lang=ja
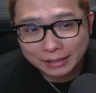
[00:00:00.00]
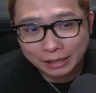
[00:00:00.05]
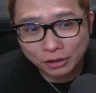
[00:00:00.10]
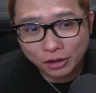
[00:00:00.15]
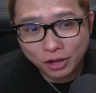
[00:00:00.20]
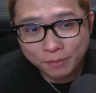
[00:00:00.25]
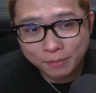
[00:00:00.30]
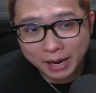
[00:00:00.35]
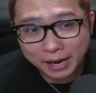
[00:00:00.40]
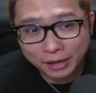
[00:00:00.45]

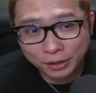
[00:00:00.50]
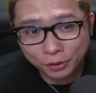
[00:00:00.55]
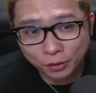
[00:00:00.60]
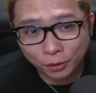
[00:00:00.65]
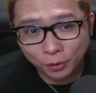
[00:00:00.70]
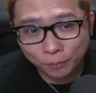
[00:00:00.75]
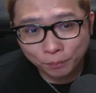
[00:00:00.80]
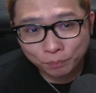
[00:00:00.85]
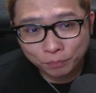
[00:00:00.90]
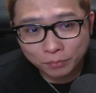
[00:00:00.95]
例えばやけ
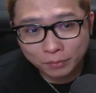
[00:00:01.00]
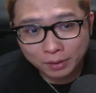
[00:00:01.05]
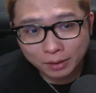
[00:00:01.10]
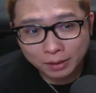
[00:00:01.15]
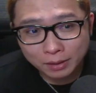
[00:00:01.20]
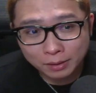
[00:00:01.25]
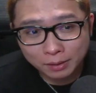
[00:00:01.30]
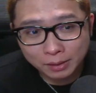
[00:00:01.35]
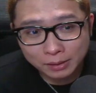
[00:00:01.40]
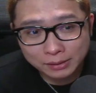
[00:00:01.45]
ど
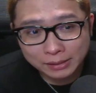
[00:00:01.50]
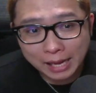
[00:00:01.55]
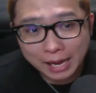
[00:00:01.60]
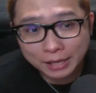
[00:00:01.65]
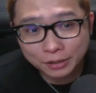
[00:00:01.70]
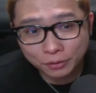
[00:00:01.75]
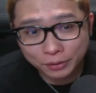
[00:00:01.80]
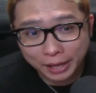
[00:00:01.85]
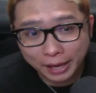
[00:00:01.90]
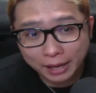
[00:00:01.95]

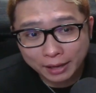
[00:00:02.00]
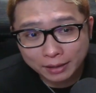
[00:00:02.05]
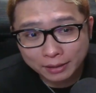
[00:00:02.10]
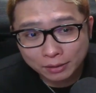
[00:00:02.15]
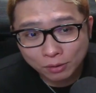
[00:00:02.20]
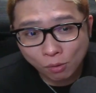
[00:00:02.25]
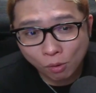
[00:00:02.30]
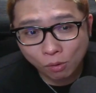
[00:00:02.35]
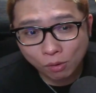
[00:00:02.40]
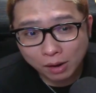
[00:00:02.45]
再度ね
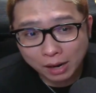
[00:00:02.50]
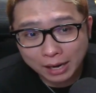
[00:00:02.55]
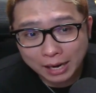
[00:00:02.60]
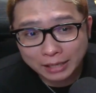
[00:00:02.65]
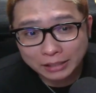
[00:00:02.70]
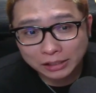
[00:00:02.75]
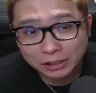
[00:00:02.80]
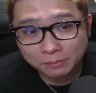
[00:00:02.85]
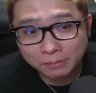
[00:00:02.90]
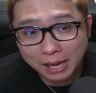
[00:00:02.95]
こっから
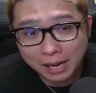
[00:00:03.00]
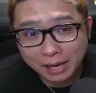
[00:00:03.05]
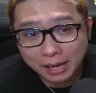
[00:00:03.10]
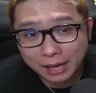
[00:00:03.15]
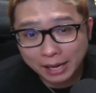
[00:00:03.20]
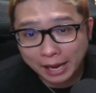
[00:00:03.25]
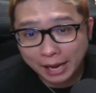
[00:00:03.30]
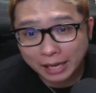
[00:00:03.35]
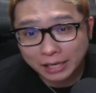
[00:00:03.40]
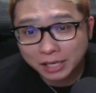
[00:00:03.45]
1万、
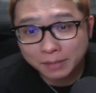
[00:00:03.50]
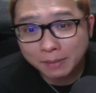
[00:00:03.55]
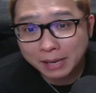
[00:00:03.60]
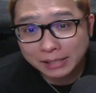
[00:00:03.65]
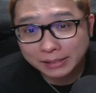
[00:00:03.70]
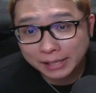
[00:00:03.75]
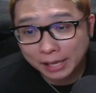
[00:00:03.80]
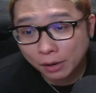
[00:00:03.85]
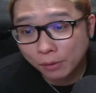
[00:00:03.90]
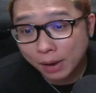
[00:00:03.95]
えー、2
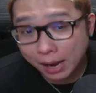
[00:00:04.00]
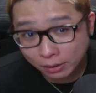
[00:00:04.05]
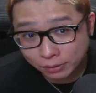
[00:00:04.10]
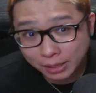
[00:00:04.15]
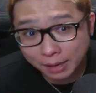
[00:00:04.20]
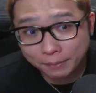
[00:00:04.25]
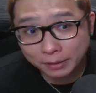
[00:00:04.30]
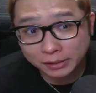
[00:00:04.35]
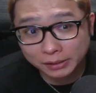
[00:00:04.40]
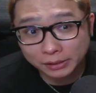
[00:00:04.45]
万
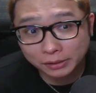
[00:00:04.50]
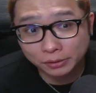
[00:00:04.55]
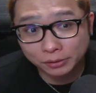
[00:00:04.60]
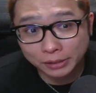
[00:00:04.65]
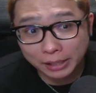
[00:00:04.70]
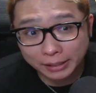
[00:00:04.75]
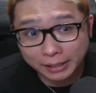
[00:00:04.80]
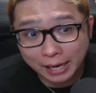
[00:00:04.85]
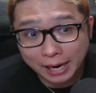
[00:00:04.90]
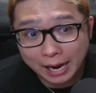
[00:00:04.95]
1500試しに来るん
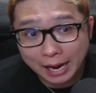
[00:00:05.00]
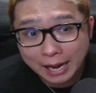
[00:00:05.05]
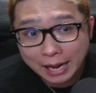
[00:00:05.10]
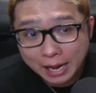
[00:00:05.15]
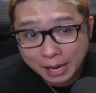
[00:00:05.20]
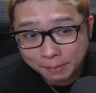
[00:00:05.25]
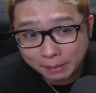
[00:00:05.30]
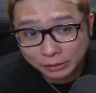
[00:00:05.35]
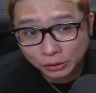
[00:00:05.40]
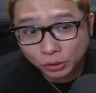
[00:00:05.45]
やったら、
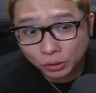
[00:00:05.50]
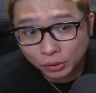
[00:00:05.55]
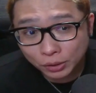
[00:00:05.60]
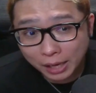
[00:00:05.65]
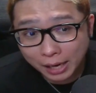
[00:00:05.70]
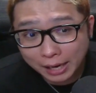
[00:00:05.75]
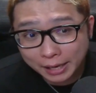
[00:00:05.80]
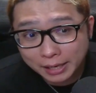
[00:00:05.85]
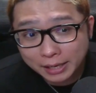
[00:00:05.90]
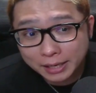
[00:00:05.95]
まあ、ちょっと
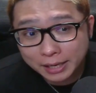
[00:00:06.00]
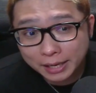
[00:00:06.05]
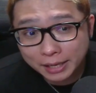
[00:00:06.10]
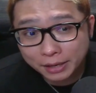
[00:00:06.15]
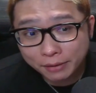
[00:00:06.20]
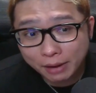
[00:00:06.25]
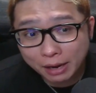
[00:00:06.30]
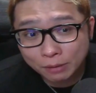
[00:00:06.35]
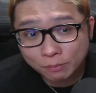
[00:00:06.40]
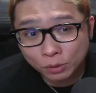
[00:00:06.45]
高値圏
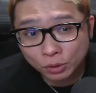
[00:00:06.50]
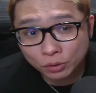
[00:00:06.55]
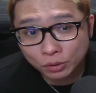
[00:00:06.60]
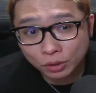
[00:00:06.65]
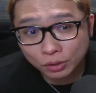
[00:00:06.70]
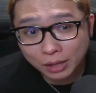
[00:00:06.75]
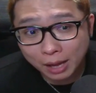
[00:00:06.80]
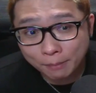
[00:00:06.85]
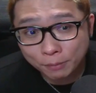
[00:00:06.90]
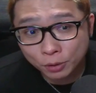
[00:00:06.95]
ではあるもの
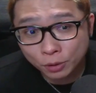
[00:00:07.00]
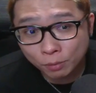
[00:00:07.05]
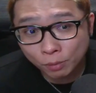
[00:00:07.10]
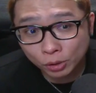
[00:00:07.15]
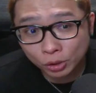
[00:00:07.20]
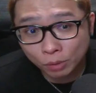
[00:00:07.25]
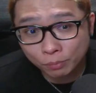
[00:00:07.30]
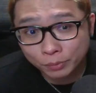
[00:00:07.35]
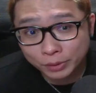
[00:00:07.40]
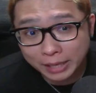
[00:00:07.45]
の
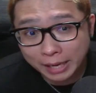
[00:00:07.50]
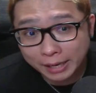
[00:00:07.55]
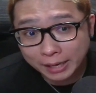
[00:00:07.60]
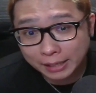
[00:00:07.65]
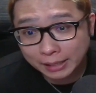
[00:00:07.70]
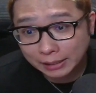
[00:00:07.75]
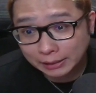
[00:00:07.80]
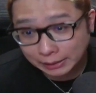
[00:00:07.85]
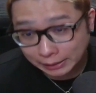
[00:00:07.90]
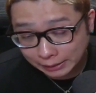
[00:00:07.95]
ダブルボトムみたいな
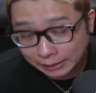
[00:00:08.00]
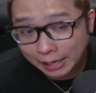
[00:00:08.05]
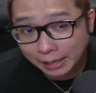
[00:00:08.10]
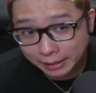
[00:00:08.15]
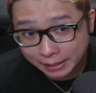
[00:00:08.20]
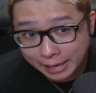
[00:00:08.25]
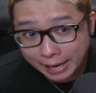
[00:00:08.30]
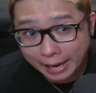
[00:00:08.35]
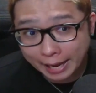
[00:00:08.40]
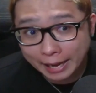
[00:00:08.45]
形になっ
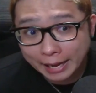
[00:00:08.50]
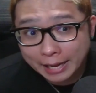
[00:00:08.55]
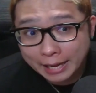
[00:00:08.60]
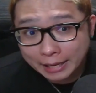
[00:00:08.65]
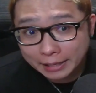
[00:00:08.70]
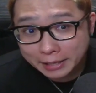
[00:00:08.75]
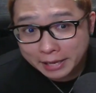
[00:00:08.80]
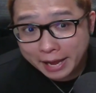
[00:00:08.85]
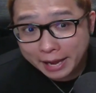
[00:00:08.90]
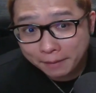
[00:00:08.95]
て、
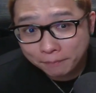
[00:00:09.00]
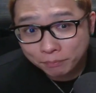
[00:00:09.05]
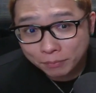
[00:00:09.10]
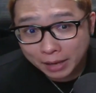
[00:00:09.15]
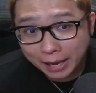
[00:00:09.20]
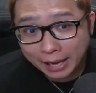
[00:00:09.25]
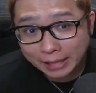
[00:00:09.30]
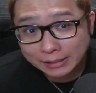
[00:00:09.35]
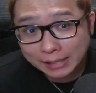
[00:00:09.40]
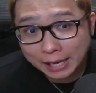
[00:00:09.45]
で、
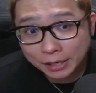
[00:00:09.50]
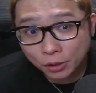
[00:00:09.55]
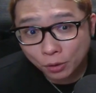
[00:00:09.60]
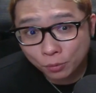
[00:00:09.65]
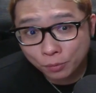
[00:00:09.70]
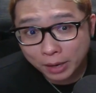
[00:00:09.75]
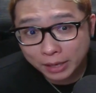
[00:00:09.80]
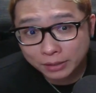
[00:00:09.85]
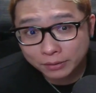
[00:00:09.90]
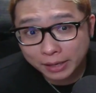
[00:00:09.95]
えー、再度
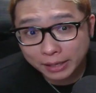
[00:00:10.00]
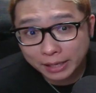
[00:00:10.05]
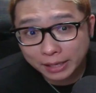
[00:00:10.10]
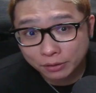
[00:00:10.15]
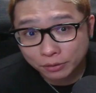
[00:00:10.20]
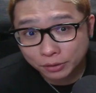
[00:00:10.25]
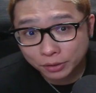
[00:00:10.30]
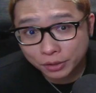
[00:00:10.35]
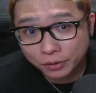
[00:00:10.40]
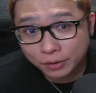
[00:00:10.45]
上に抜けて
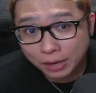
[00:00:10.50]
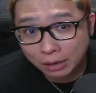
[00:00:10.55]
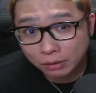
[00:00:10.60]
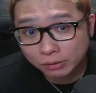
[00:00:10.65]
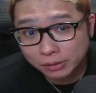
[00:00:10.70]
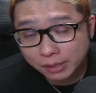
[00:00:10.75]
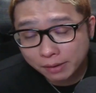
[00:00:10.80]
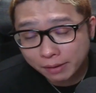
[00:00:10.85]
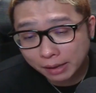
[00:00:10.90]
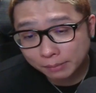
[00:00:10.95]
くるっていう可
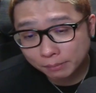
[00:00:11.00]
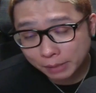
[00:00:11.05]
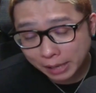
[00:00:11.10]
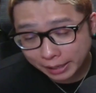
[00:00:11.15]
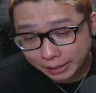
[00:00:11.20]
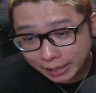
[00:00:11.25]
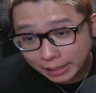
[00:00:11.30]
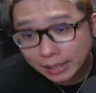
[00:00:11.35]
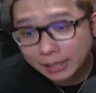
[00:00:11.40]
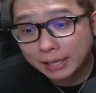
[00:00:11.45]
能性は、
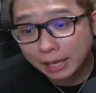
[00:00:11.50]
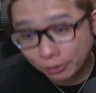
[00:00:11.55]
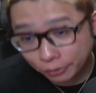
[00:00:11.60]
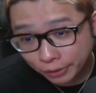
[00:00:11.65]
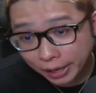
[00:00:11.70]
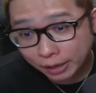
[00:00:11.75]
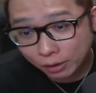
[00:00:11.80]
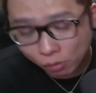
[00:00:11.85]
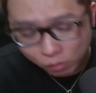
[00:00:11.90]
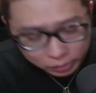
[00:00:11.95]
えー、出てきたの
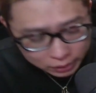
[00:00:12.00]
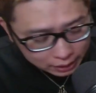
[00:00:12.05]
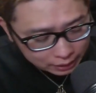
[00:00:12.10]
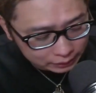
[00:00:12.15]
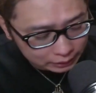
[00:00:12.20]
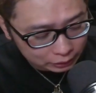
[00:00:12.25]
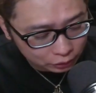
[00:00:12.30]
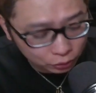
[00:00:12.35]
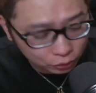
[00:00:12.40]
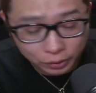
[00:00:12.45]
で、ここに関し
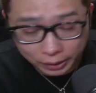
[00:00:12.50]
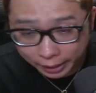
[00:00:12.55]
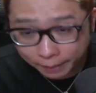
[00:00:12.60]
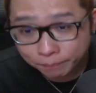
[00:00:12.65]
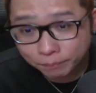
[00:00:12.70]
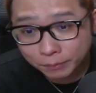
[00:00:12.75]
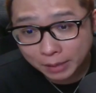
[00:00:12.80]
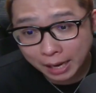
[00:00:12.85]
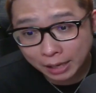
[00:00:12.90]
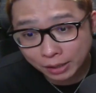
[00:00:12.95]
てはちょっとね、
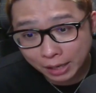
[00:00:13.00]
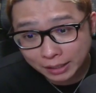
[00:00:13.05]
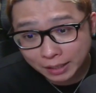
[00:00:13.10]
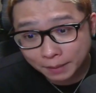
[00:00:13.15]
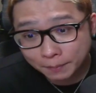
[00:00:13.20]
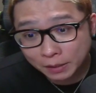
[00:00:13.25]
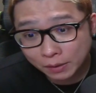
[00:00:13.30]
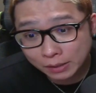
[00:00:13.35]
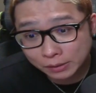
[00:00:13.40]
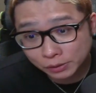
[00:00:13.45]
あの、
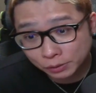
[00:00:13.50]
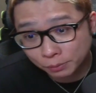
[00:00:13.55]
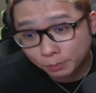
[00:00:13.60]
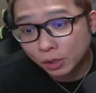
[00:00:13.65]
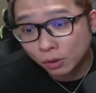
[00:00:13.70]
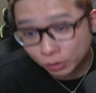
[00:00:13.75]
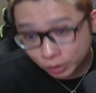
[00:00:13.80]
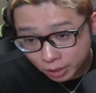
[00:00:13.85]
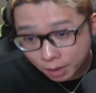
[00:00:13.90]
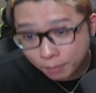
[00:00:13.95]
頭の隅っ
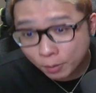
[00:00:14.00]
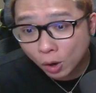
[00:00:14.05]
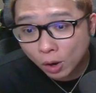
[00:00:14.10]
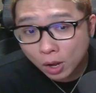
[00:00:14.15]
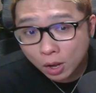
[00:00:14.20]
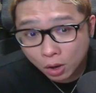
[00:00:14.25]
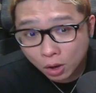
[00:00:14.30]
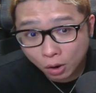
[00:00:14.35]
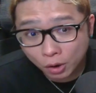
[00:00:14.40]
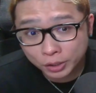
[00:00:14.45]
こにでも
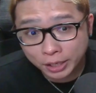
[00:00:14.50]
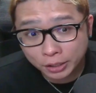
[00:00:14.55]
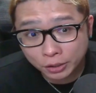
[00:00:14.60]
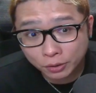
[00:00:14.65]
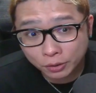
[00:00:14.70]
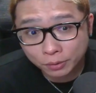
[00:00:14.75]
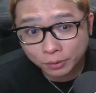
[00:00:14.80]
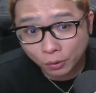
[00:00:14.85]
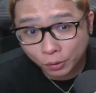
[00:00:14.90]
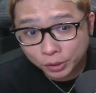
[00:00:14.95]
置い
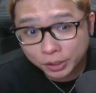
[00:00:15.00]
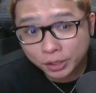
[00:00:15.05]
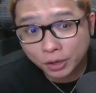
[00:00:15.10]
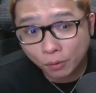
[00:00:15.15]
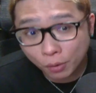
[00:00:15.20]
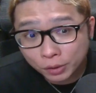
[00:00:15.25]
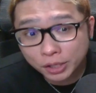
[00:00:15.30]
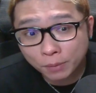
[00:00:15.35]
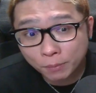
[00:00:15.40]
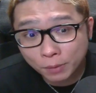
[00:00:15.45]
て、置いて、
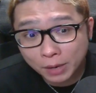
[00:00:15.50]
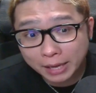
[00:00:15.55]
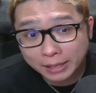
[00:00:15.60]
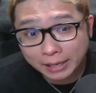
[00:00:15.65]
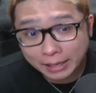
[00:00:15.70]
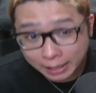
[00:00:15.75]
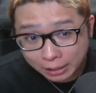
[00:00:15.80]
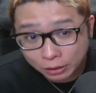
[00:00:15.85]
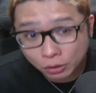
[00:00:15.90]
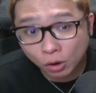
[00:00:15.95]
置いてもらえた
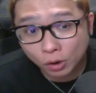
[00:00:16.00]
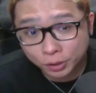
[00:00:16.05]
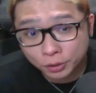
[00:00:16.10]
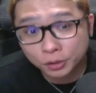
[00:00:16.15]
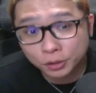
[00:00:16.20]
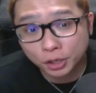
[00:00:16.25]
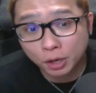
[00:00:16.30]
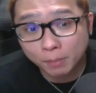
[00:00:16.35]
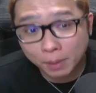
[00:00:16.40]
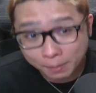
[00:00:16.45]
らなというふ
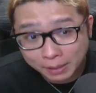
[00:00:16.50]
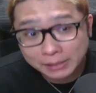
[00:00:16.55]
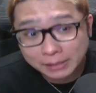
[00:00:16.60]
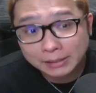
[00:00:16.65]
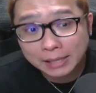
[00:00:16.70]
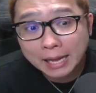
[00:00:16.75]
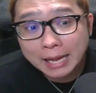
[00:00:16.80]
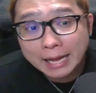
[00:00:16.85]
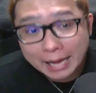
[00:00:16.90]
うに思います。